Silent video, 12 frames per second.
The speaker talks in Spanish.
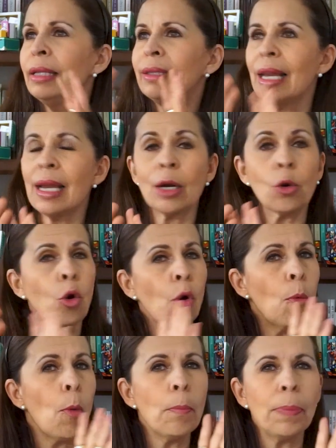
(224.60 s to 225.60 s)
tenerlo
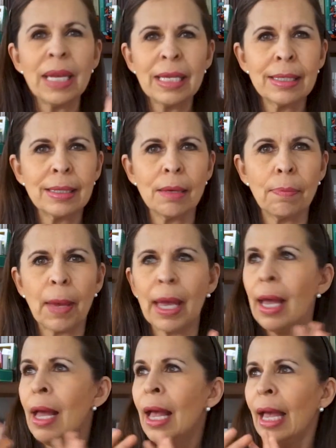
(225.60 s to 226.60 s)
como un
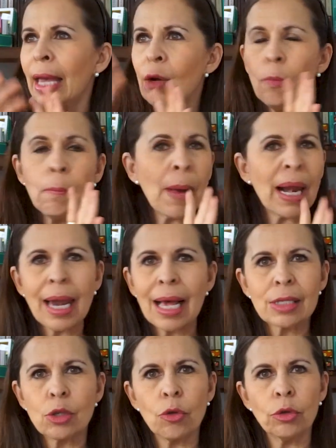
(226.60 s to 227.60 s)
príncipe en un
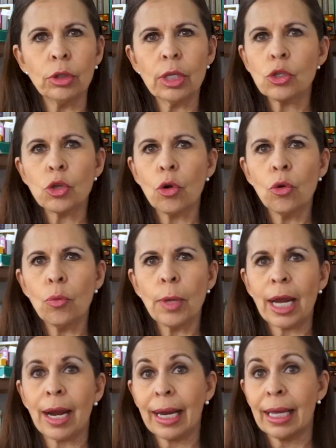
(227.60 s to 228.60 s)
palacio donde solo
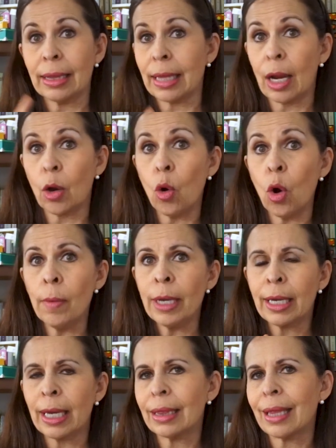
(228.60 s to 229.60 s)
hubiera gente
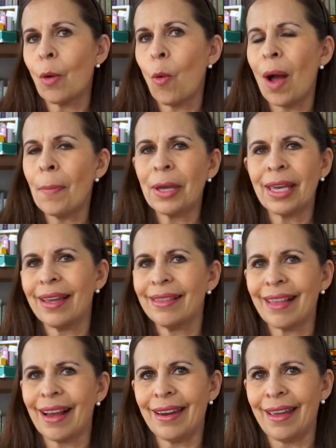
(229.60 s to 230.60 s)
joven, gente guapa y
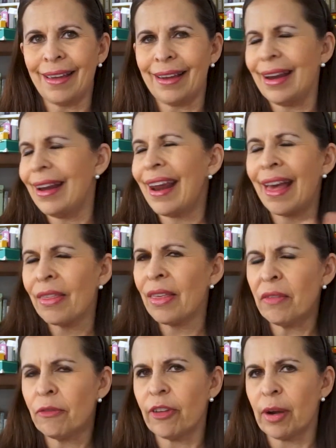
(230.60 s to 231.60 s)
gente alegre, nada
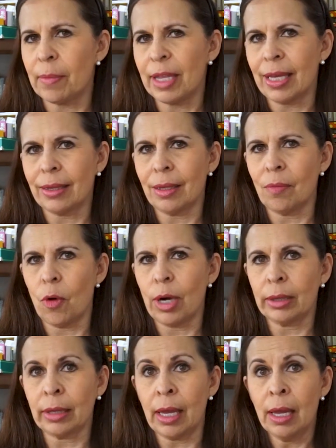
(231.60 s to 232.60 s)
de enfermedad ni
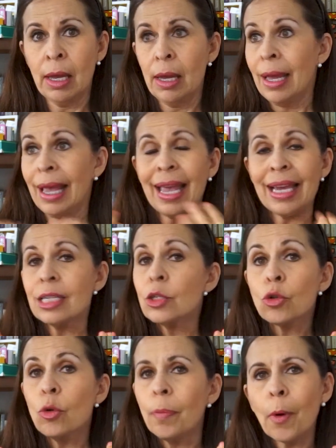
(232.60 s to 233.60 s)
muerte. Él
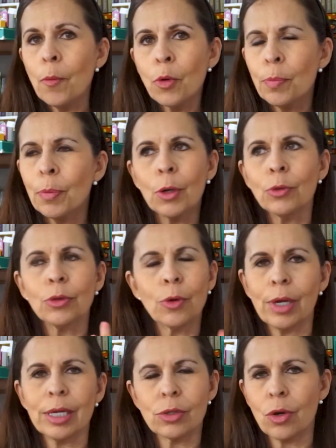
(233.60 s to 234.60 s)
supo muy
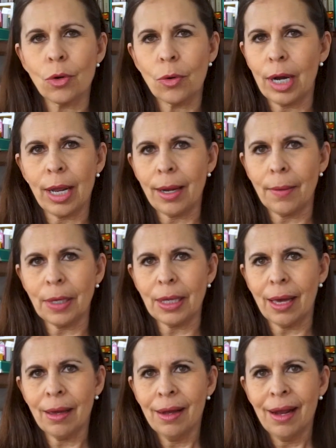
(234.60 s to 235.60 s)
pronto que eso no era la
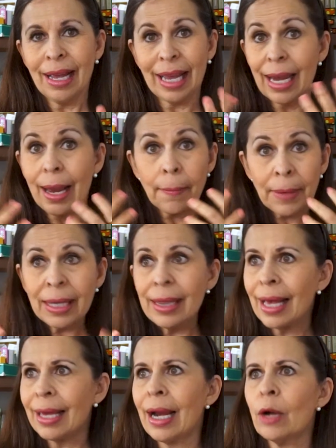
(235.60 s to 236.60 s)
vida que la
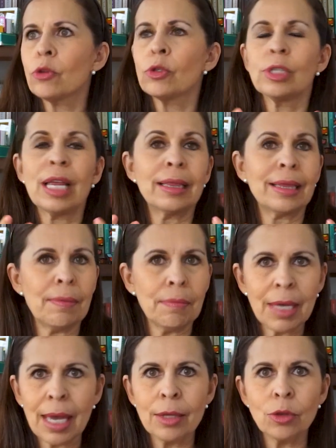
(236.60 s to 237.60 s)
vida era los
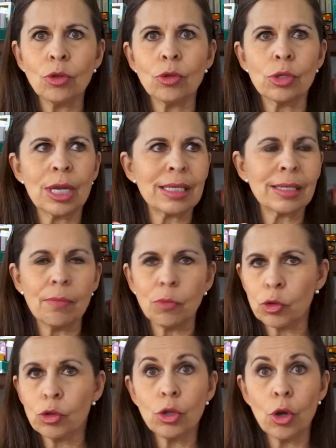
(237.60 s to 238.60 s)
sentimientos, las
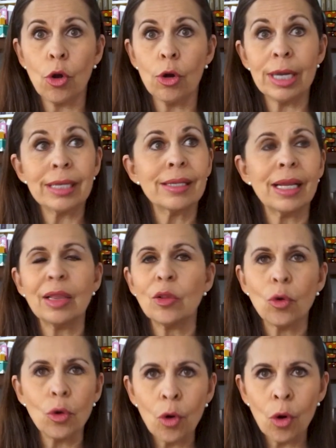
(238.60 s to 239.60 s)
emociones, el
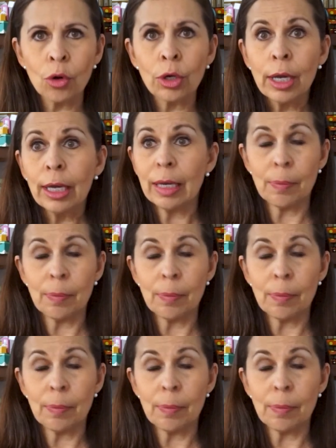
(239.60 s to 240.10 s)
dolor, y